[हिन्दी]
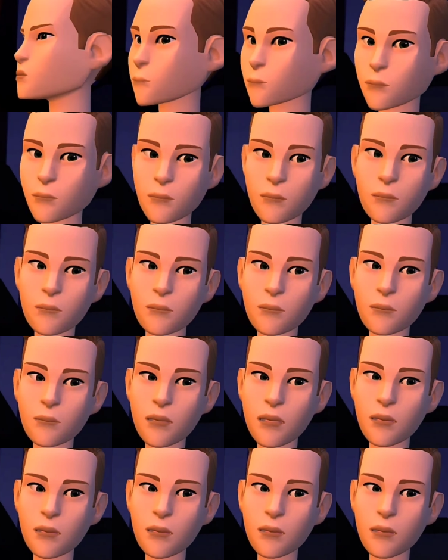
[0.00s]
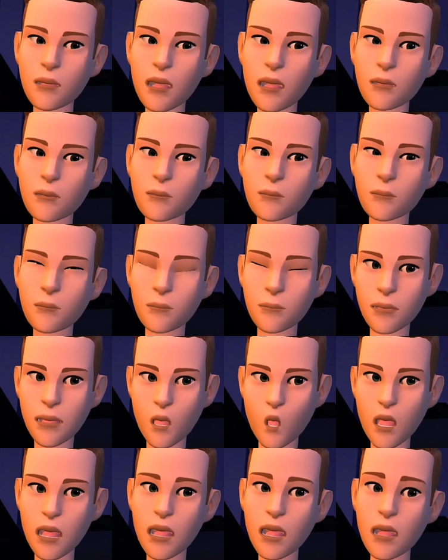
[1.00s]
हाँ तो वहीं
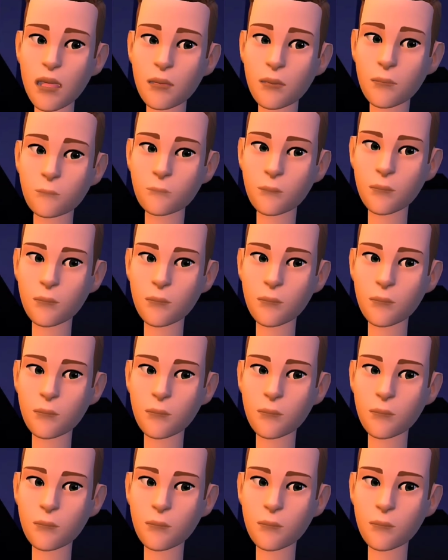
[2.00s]
बैठा हूँ